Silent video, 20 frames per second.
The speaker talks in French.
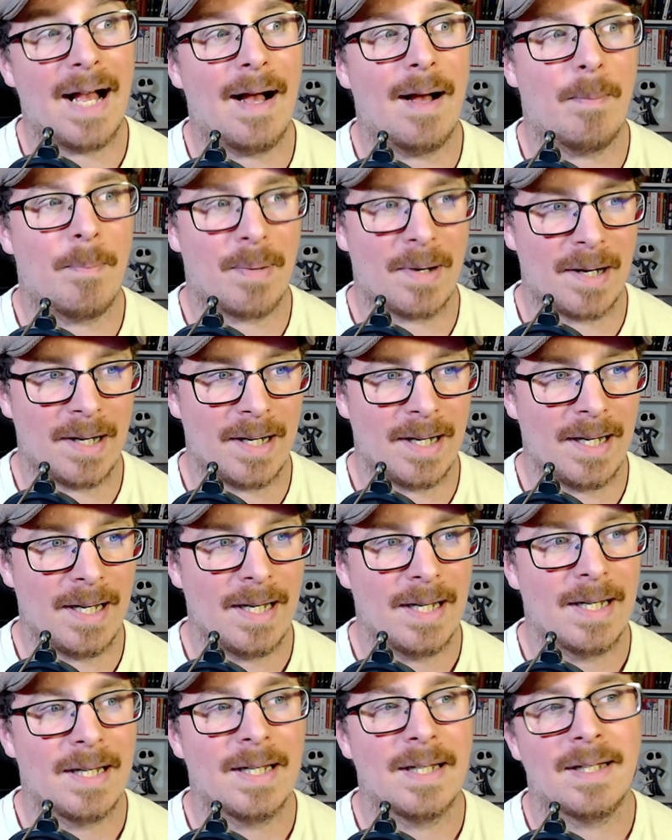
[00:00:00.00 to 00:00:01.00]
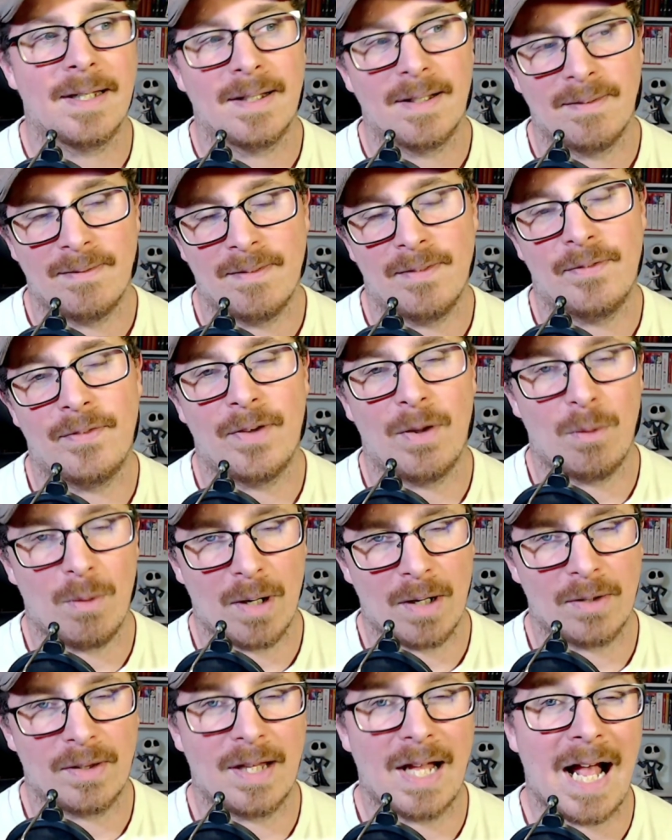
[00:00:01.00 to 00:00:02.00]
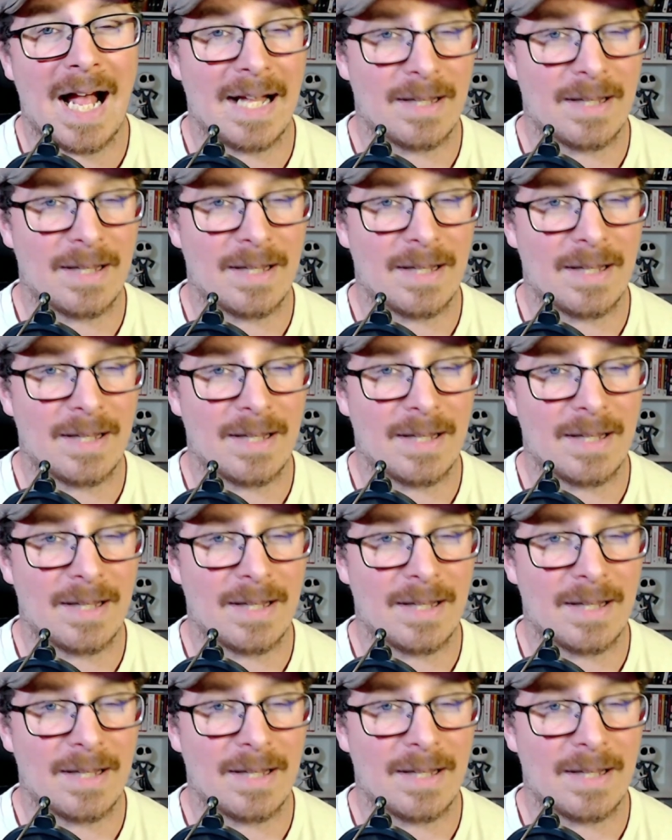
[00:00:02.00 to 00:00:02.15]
Après, il va falloir